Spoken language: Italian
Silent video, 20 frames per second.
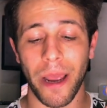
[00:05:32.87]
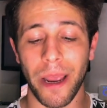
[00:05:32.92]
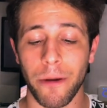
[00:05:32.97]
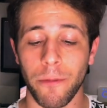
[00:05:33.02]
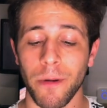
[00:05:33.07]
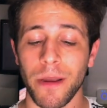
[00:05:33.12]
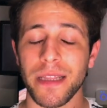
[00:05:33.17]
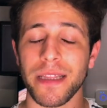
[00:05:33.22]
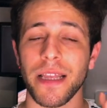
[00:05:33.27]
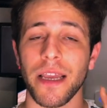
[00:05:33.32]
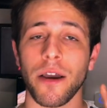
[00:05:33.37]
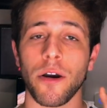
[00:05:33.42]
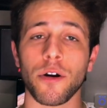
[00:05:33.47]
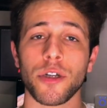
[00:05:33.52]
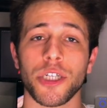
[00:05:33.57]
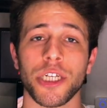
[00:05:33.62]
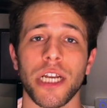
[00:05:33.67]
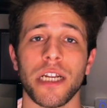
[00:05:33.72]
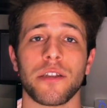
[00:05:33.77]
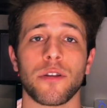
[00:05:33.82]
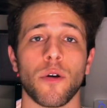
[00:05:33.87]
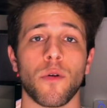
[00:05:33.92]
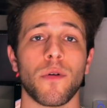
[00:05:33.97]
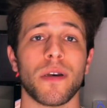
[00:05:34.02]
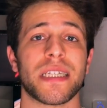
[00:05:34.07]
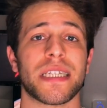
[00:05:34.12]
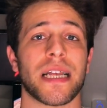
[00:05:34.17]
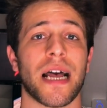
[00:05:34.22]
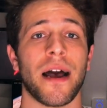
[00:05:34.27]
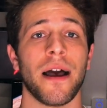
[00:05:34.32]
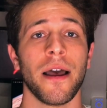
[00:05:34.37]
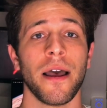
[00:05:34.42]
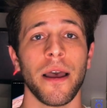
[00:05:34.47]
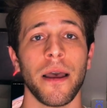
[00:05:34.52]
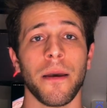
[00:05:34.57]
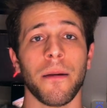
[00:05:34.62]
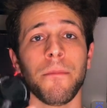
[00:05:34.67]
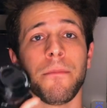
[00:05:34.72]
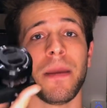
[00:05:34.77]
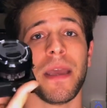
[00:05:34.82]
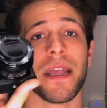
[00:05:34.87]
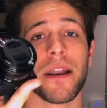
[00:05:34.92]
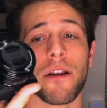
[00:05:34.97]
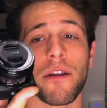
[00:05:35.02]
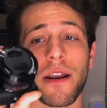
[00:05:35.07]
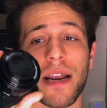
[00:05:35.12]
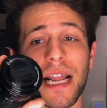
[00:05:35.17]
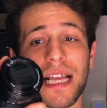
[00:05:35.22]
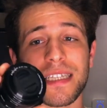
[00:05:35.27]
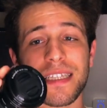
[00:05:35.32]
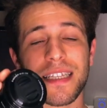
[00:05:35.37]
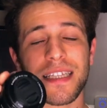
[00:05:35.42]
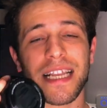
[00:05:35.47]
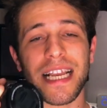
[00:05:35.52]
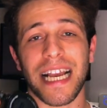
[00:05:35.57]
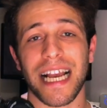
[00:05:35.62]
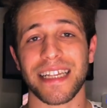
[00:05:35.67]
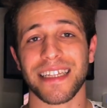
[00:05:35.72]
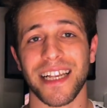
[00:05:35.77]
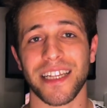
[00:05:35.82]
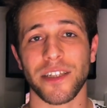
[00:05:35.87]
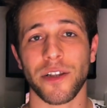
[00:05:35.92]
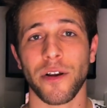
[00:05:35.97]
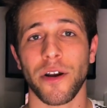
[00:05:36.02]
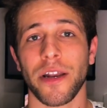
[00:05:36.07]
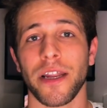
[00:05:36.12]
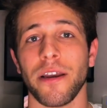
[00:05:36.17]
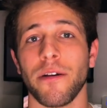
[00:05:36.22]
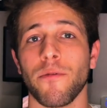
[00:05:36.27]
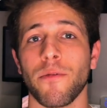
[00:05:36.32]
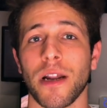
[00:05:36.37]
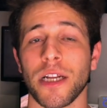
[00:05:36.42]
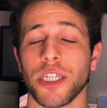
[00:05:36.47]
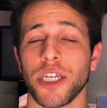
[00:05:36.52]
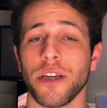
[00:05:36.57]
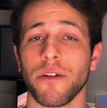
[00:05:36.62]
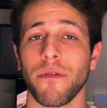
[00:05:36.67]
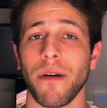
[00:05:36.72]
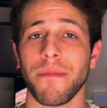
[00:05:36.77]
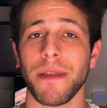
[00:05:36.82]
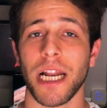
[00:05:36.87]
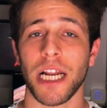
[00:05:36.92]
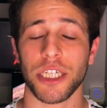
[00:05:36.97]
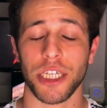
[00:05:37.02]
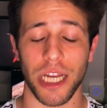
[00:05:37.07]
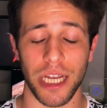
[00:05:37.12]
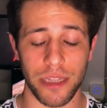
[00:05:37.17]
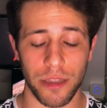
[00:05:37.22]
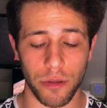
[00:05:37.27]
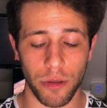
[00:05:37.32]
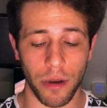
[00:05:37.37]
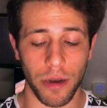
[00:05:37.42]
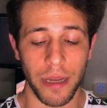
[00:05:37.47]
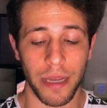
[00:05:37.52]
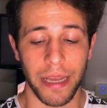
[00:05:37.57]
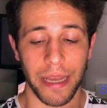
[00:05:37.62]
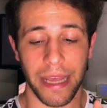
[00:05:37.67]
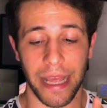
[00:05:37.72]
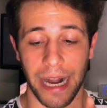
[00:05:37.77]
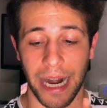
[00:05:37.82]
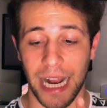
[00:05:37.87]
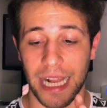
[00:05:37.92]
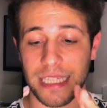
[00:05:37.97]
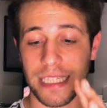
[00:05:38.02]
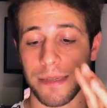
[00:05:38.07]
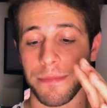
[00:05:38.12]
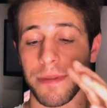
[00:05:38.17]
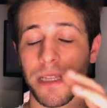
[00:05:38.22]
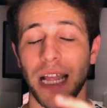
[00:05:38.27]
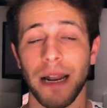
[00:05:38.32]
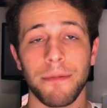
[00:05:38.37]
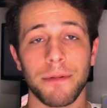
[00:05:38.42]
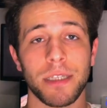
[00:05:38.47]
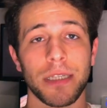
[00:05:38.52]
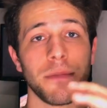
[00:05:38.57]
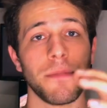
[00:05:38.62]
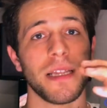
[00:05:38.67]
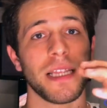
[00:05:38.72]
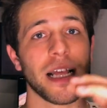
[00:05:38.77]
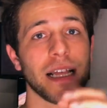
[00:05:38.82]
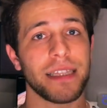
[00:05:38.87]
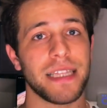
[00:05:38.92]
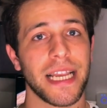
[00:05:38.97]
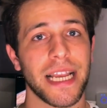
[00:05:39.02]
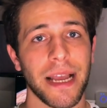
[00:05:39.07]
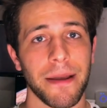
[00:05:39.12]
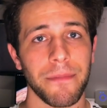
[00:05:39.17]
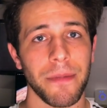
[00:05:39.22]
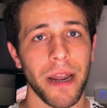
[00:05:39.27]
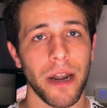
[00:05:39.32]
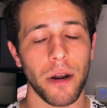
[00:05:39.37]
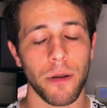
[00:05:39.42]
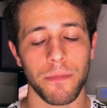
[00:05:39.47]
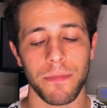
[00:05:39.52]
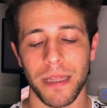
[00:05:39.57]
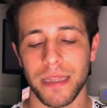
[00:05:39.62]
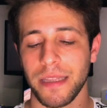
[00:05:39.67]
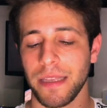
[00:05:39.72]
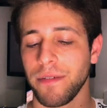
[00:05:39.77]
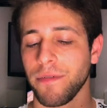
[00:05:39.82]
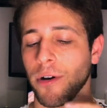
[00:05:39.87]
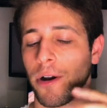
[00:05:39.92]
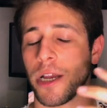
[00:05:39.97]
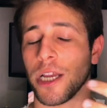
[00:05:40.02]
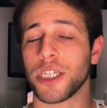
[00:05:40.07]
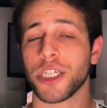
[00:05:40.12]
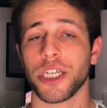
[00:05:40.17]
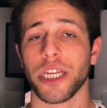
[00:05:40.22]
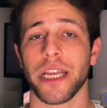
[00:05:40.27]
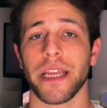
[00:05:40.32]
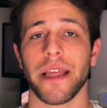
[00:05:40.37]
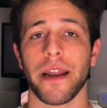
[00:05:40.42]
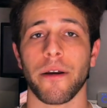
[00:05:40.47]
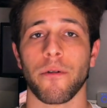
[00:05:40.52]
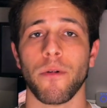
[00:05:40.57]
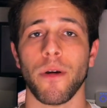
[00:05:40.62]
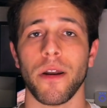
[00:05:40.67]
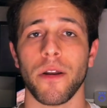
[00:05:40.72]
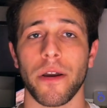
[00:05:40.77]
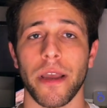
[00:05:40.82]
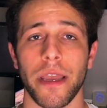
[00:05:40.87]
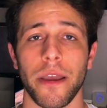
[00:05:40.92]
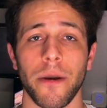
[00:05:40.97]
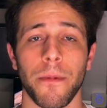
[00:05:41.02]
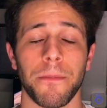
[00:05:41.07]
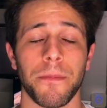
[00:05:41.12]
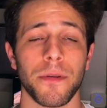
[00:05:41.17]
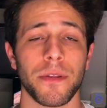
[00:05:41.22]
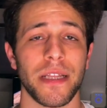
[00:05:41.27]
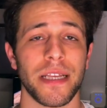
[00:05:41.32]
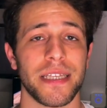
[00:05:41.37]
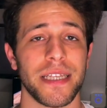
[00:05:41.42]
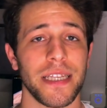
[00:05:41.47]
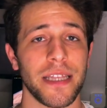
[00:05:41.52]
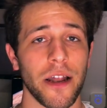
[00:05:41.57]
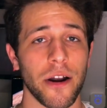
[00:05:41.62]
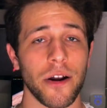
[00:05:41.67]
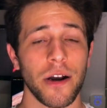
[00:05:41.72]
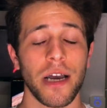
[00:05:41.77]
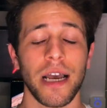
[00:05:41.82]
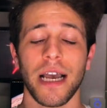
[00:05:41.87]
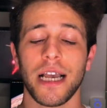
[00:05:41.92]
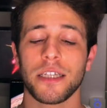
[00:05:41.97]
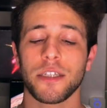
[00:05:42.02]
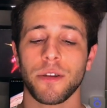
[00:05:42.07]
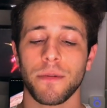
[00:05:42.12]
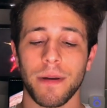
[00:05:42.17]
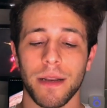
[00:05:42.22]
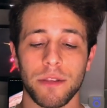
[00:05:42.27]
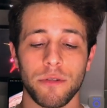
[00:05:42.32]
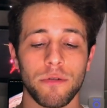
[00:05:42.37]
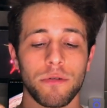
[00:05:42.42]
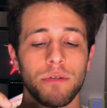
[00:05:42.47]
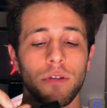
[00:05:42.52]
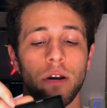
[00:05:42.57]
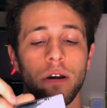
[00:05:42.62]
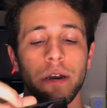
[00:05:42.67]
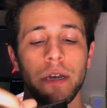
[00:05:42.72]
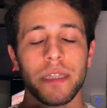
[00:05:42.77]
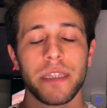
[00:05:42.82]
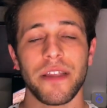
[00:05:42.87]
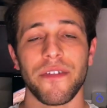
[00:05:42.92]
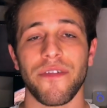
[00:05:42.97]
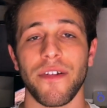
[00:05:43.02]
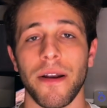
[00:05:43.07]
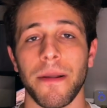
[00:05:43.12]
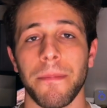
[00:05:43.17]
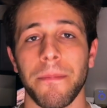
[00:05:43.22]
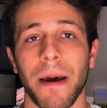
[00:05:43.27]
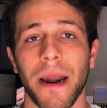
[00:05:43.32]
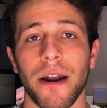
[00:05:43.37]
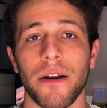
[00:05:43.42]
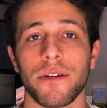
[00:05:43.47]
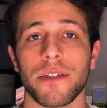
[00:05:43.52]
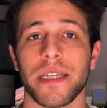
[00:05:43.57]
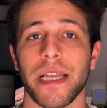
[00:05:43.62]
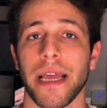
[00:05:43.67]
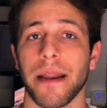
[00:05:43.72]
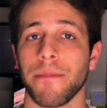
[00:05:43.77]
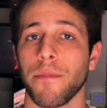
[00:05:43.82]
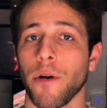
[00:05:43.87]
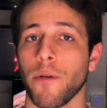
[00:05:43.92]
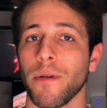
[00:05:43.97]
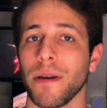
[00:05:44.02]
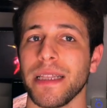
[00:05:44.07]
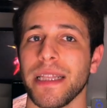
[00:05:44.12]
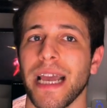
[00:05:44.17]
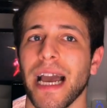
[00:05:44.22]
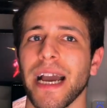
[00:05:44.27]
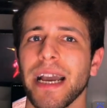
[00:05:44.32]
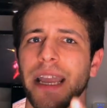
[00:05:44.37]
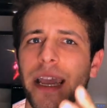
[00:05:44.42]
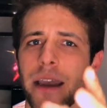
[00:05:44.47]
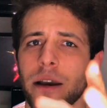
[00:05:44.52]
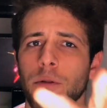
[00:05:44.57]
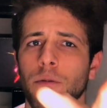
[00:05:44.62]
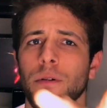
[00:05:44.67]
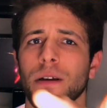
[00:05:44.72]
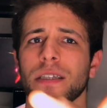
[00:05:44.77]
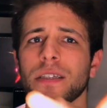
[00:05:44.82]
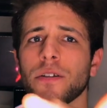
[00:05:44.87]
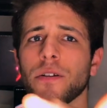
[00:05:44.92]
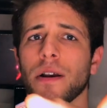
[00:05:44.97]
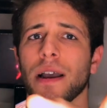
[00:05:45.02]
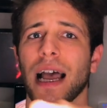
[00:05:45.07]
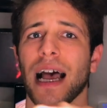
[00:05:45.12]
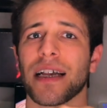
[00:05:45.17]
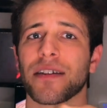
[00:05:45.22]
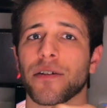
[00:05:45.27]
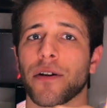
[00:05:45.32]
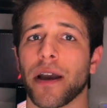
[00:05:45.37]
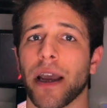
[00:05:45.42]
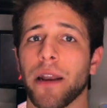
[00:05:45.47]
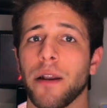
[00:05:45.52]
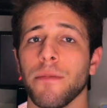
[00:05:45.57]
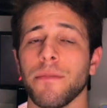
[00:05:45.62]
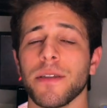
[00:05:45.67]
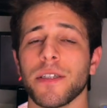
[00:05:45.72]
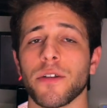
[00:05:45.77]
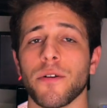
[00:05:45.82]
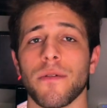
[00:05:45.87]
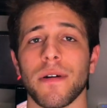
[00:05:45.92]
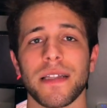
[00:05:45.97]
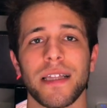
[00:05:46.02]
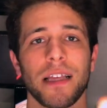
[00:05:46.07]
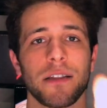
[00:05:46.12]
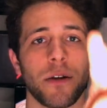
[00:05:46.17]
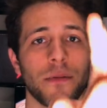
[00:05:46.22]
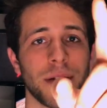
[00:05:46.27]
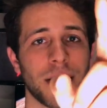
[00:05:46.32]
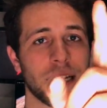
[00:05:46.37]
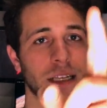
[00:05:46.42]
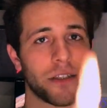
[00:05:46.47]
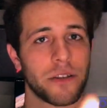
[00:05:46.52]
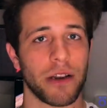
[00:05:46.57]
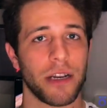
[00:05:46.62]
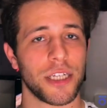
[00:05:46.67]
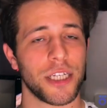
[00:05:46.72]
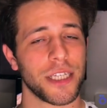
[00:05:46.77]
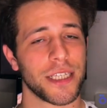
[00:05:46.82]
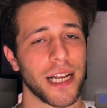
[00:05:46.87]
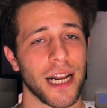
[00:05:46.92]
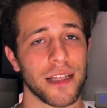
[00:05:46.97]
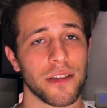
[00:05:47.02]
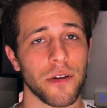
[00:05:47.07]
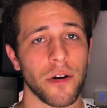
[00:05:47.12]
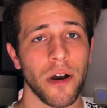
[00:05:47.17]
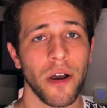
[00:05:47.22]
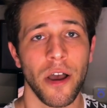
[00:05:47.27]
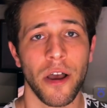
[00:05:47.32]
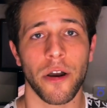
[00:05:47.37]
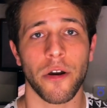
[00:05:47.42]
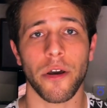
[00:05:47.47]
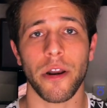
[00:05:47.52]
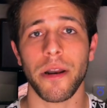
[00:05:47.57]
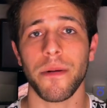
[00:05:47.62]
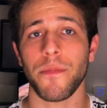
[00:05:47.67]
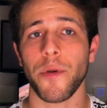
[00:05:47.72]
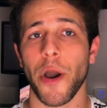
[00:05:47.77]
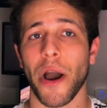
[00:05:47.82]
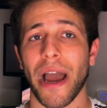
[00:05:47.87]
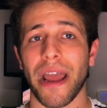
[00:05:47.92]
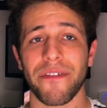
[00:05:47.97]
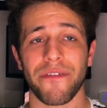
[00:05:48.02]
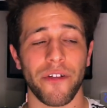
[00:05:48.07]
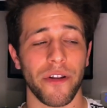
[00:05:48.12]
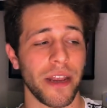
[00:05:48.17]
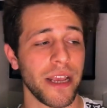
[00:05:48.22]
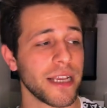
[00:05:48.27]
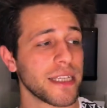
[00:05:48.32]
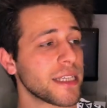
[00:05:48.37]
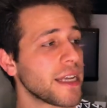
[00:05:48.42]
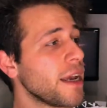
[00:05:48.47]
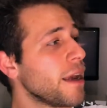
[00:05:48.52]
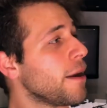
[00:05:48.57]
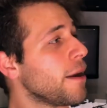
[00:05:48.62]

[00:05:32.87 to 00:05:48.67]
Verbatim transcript: E quindi ho scelto questa mirrorless di casa Sony, una 5100 che ragazzi mi dà la possibilità di cambiare l'obiettivo e scegliere quello che io più desidero e soprattutto di flippare lo schermo. Quindi anche in questo caso che non mi sto guardando perché sto registrando con il mio iPhone X,